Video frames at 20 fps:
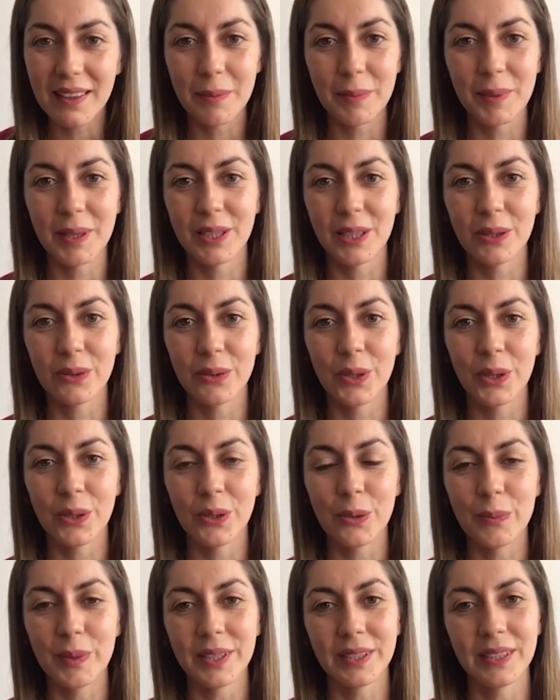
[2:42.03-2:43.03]
dependiendo de
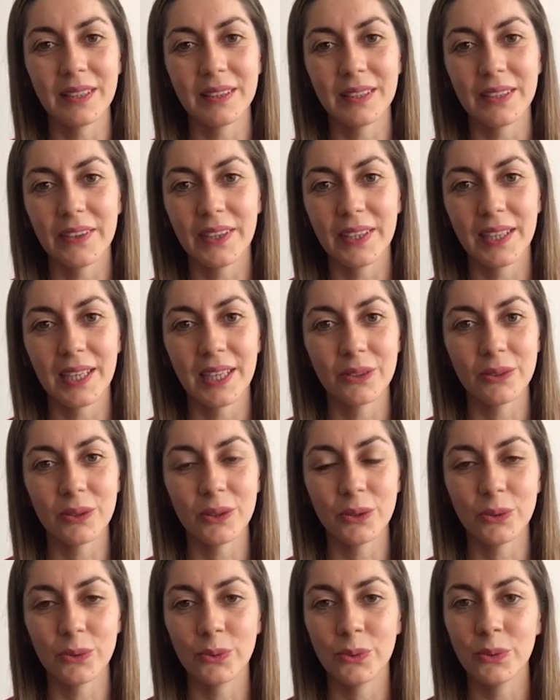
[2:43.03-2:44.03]
cómo estén trabajando
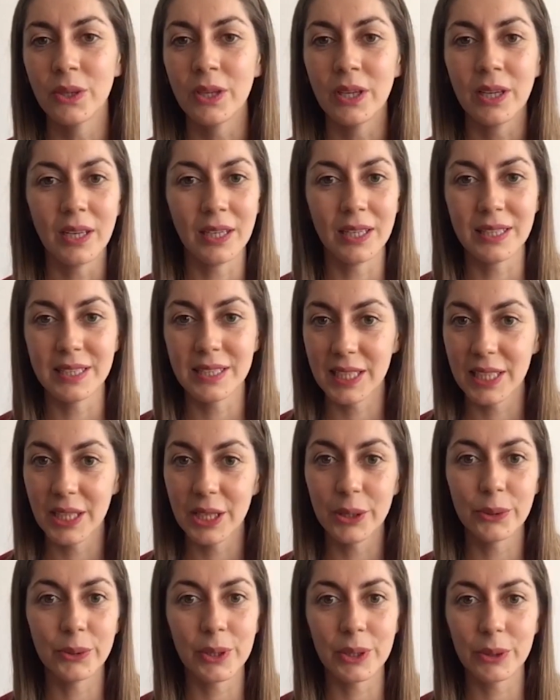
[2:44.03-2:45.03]
en tu
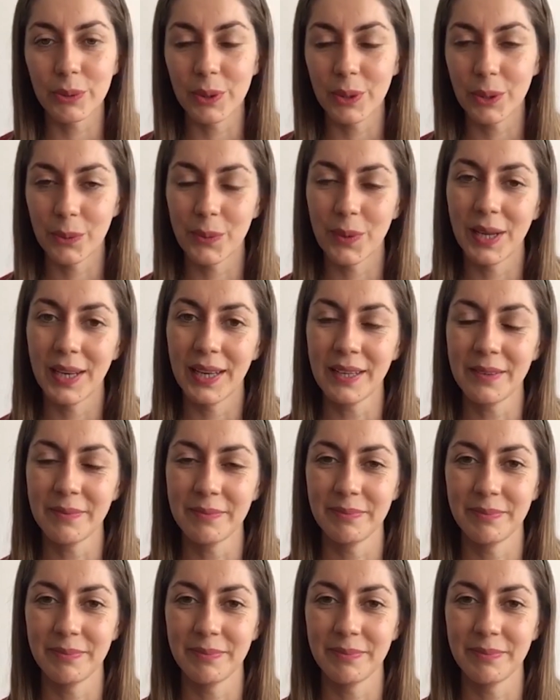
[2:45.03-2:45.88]
liceo o en tu escuela.